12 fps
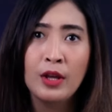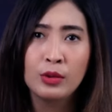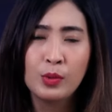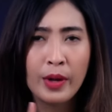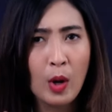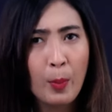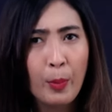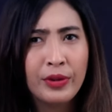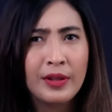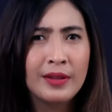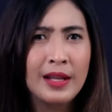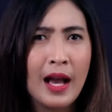Suara
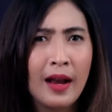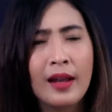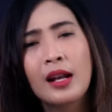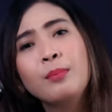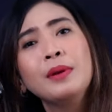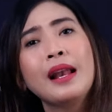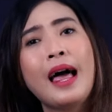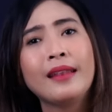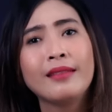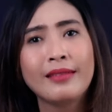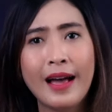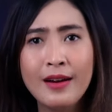oposisi akan lebih
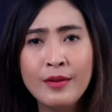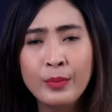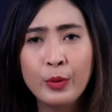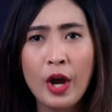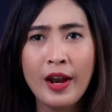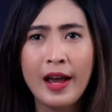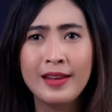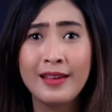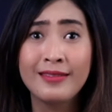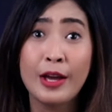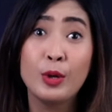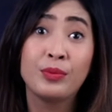lantang, bukan hanya
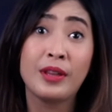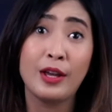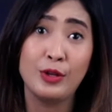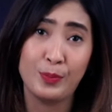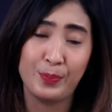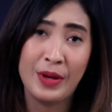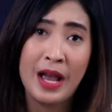sayup-sayup.